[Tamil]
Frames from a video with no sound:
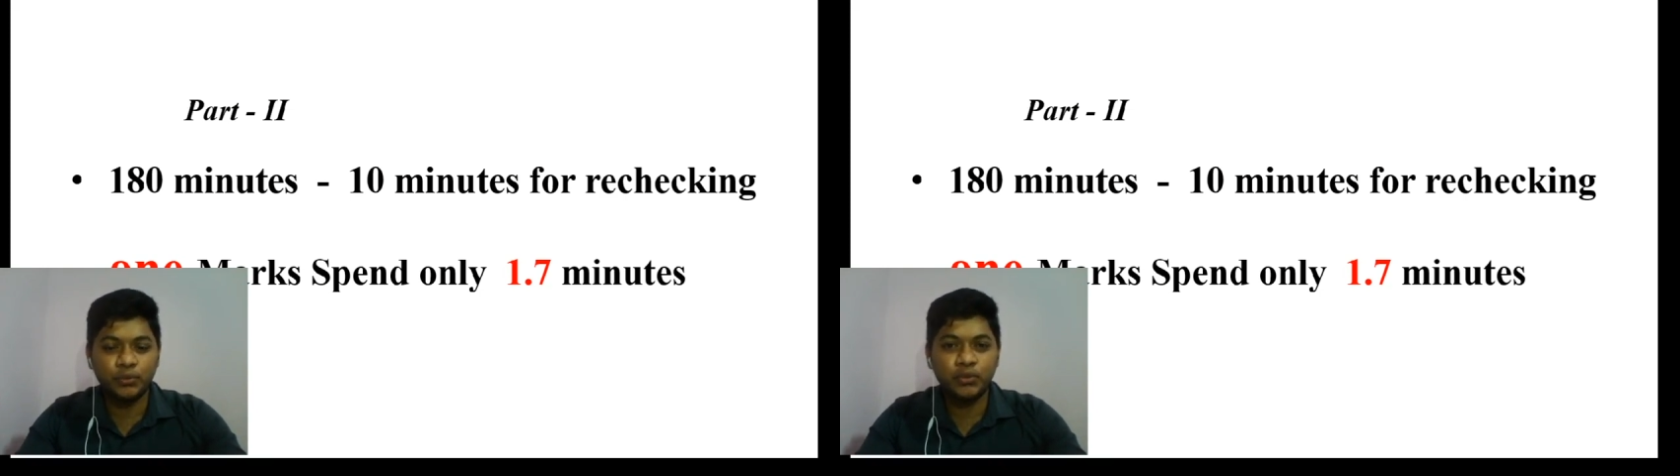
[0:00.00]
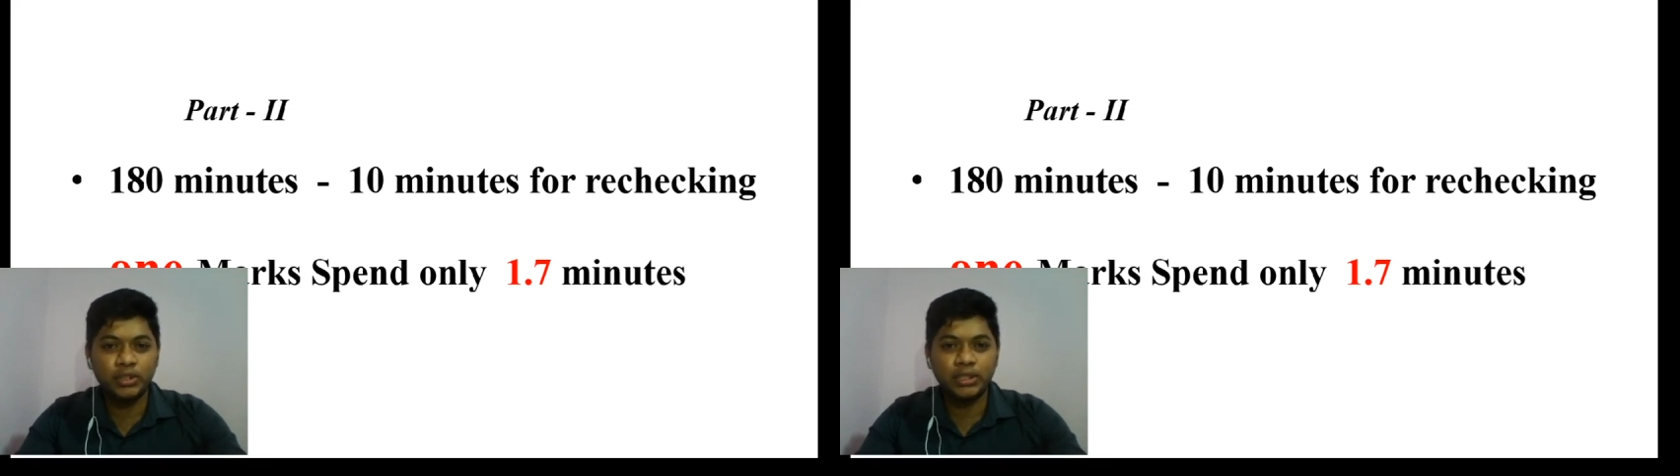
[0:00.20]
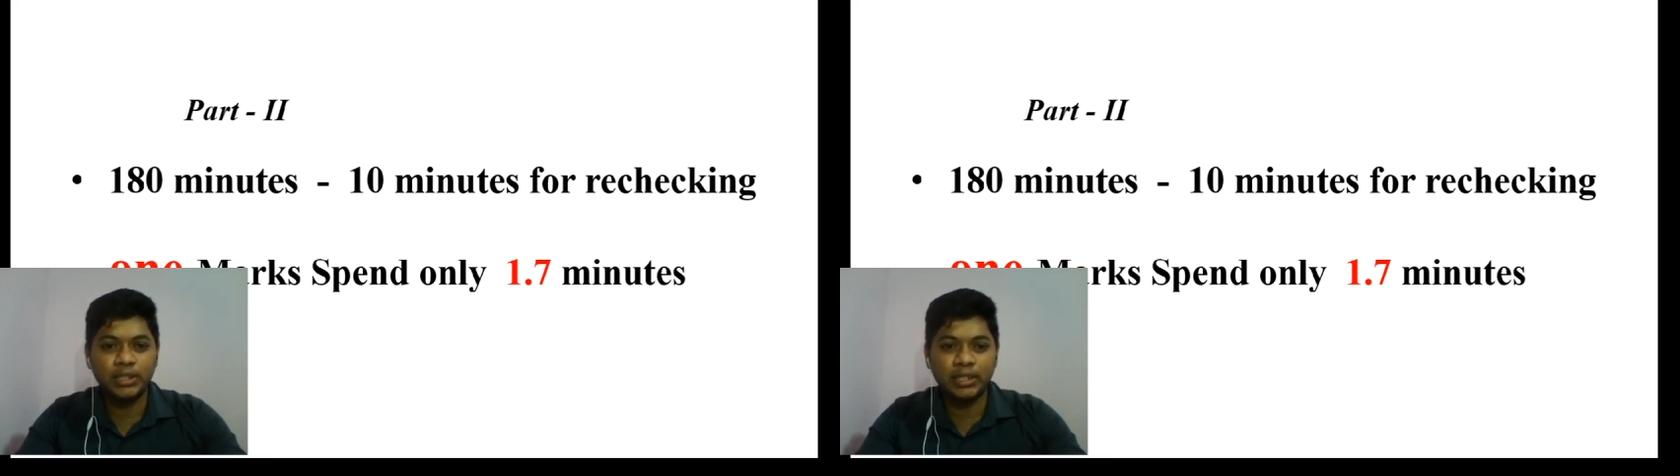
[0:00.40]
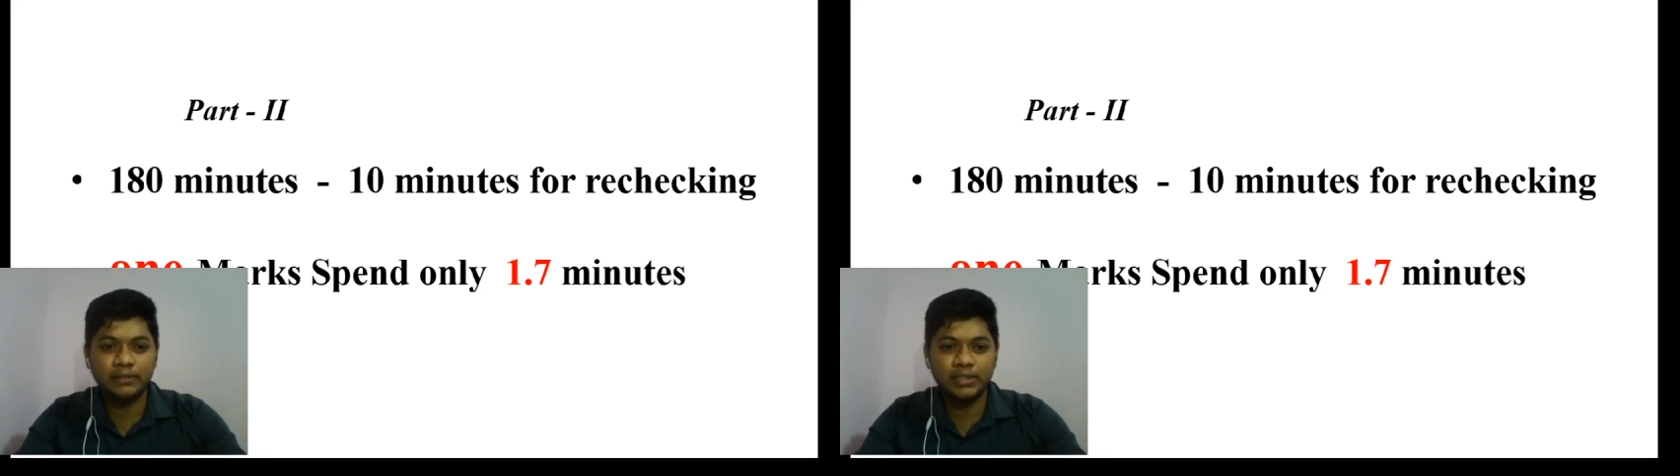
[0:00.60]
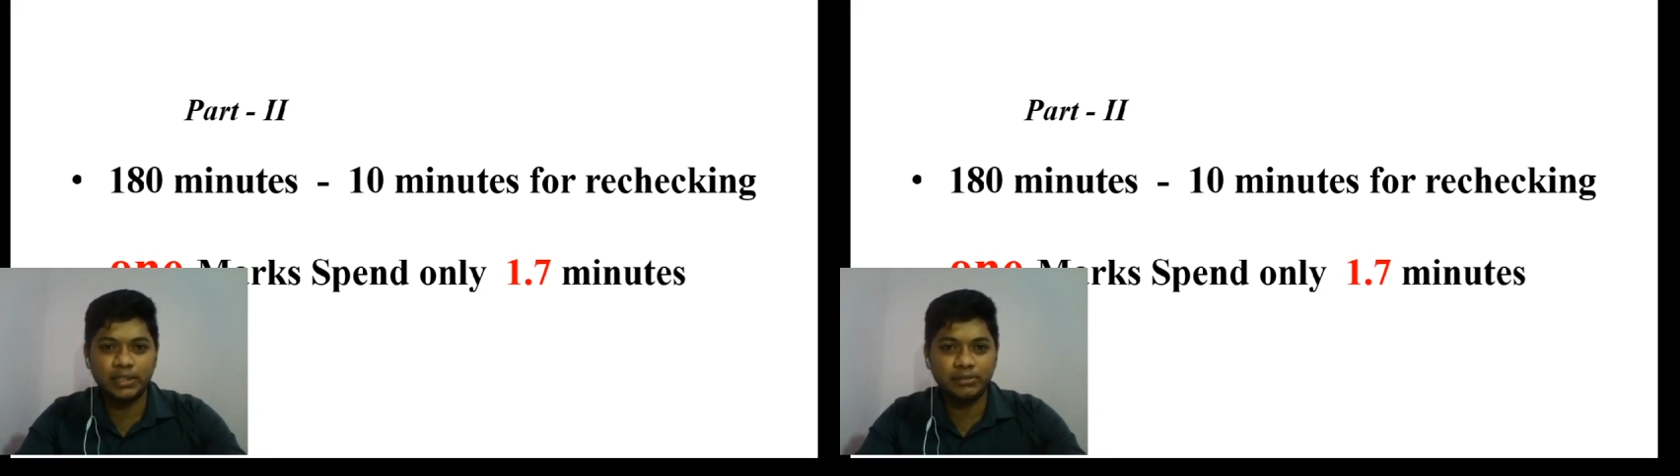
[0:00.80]
நூற்றி
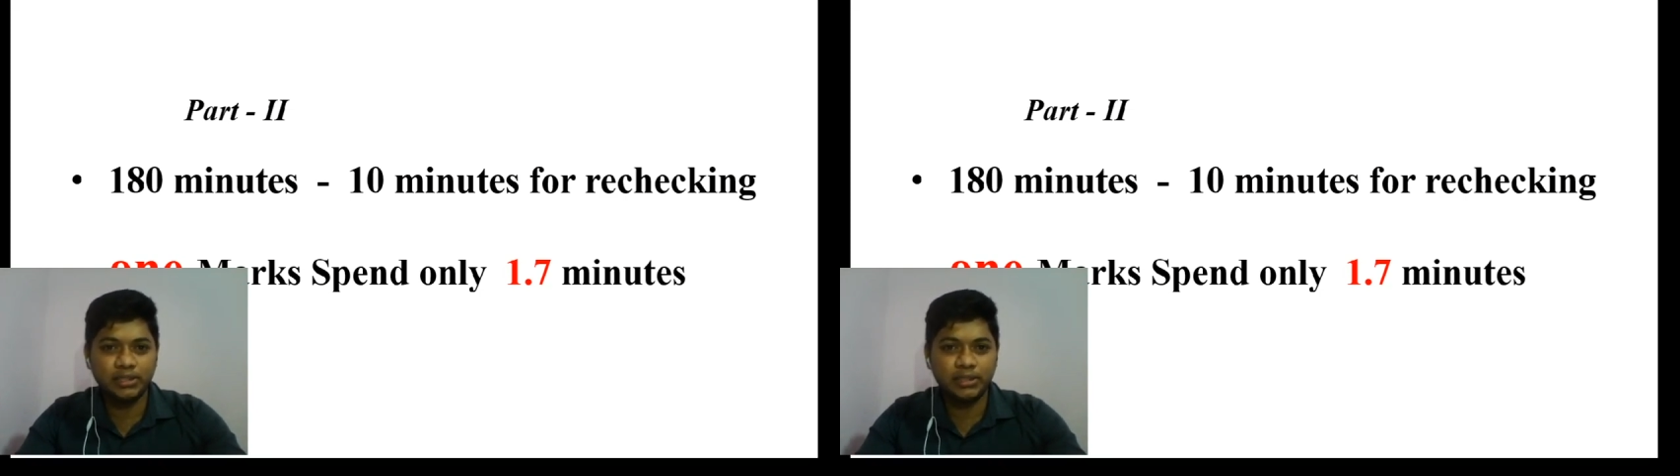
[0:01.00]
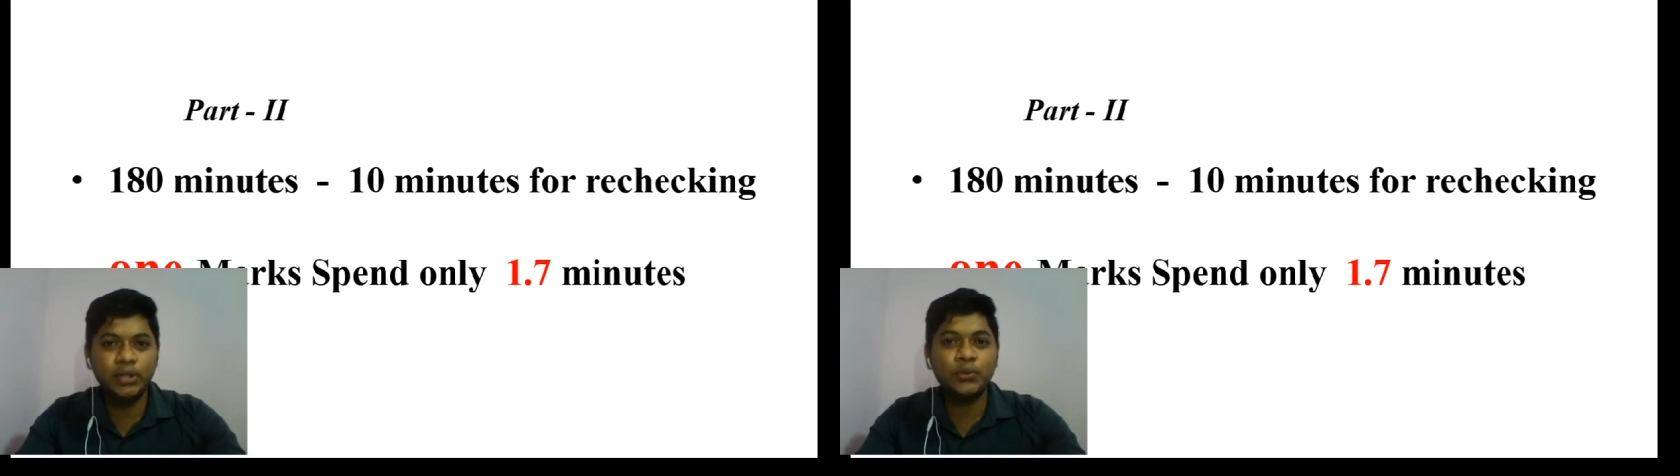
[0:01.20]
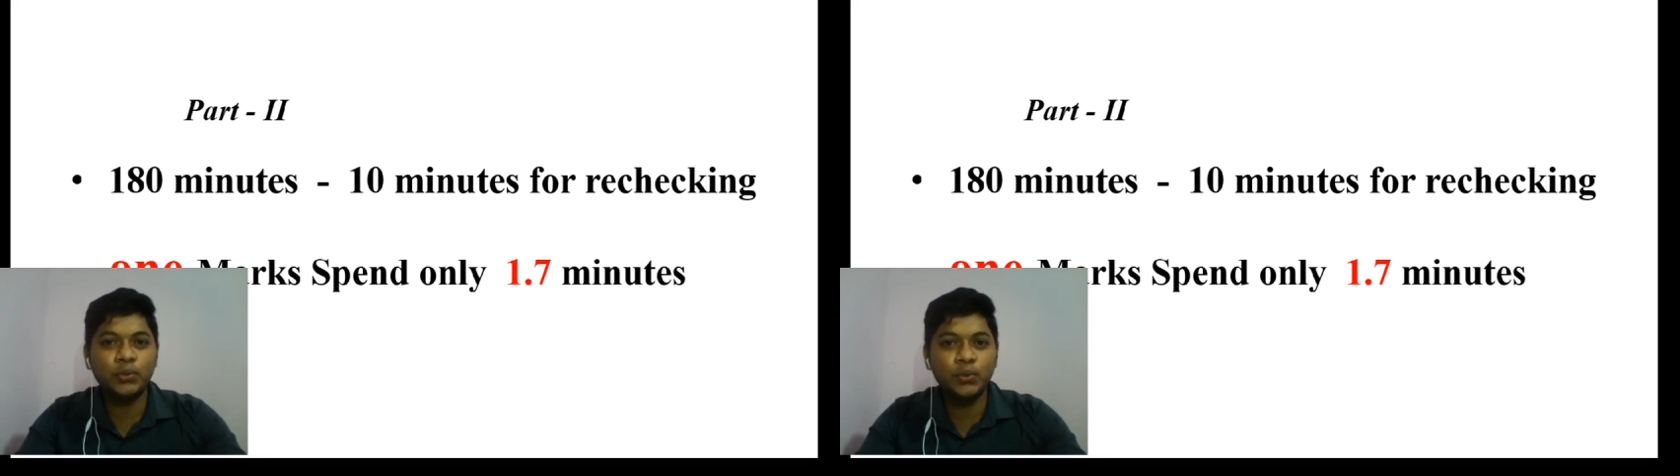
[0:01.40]
எழுபது நிமிஷத்தில்